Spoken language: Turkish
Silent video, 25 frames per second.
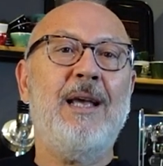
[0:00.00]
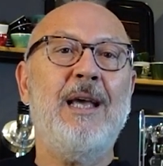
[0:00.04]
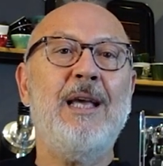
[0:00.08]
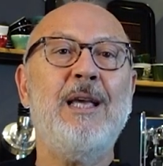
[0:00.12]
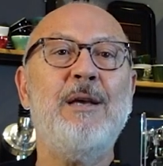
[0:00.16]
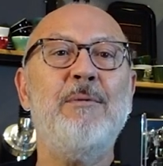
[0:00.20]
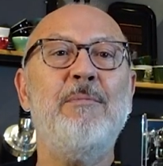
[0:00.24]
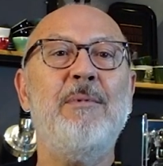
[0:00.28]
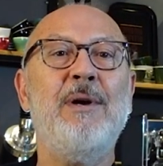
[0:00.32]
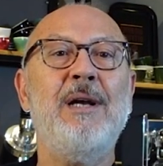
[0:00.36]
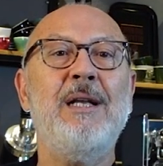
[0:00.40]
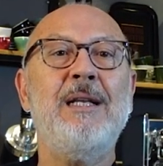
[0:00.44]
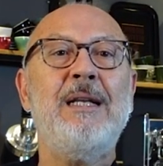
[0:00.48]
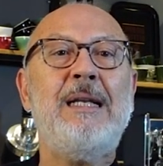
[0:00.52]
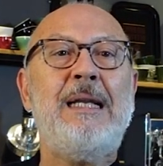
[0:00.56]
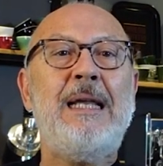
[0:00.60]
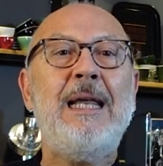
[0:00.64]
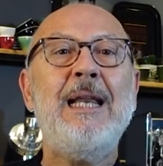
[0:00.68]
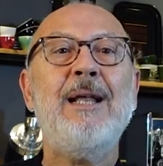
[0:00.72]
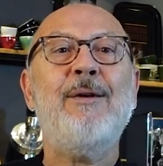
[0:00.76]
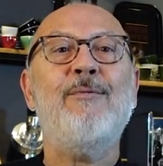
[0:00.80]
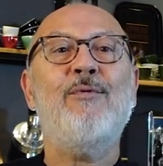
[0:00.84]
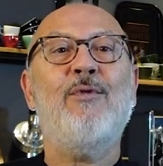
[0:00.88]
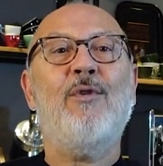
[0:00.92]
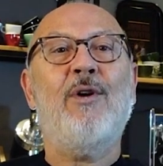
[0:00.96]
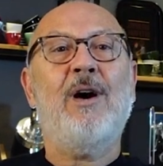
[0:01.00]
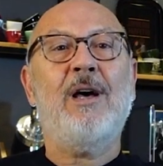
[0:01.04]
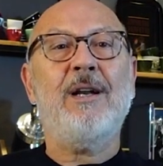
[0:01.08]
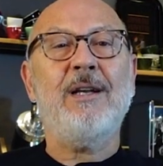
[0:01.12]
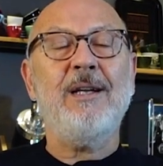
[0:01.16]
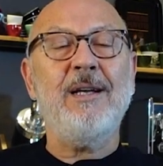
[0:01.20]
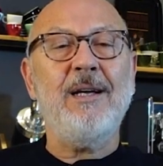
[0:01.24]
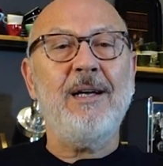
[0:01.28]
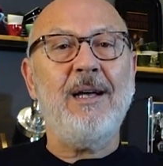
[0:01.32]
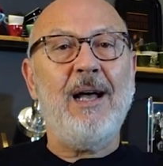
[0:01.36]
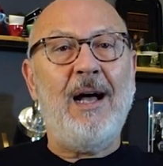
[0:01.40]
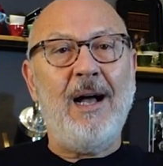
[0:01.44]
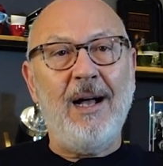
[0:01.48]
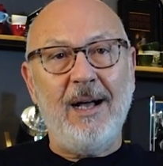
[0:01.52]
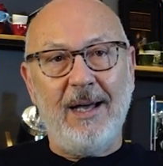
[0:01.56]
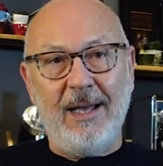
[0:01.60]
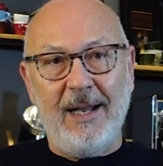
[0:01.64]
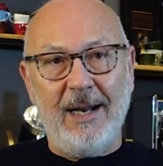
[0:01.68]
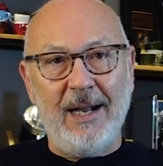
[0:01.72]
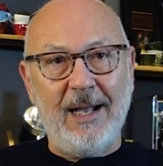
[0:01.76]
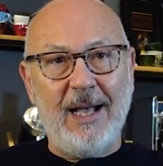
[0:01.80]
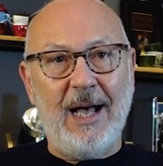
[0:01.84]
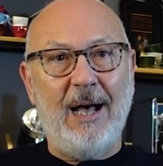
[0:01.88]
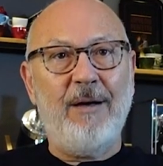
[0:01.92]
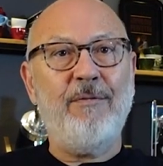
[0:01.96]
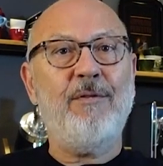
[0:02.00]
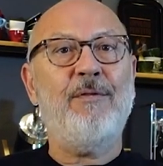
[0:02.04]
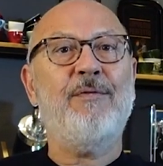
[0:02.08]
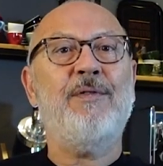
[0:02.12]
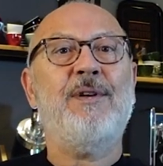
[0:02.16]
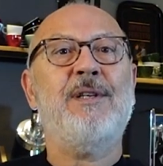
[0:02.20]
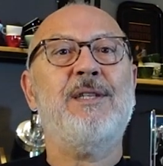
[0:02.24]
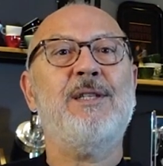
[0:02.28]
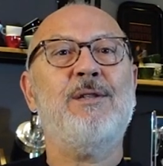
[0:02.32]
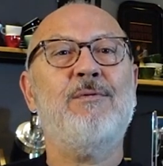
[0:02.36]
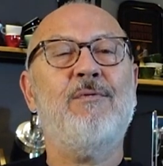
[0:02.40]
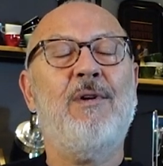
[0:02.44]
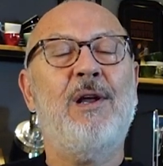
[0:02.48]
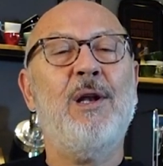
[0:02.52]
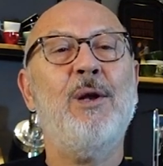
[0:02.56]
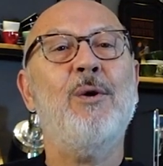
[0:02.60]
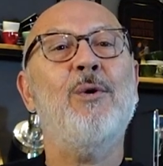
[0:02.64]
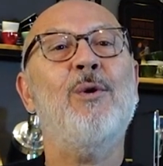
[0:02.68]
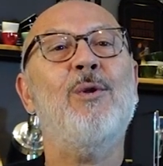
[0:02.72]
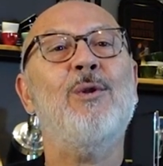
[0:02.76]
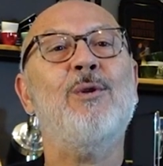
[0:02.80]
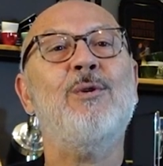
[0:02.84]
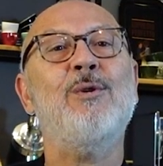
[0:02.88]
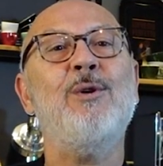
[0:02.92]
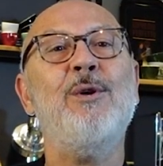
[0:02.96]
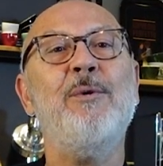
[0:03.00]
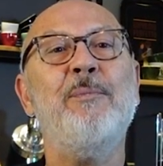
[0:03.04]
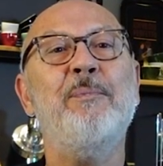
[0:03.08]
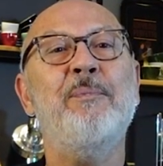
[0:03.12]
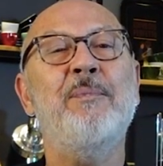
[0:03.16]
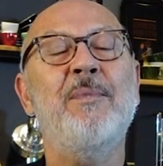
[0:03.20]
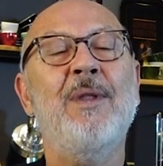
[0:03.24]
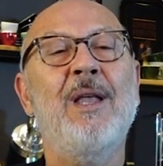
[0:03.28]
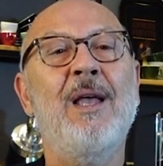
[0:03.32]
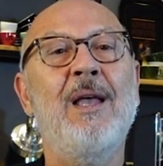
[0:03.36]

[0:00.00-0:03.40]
Ekim ayının ilk fuarı Ankara Kahve Festivali oldu.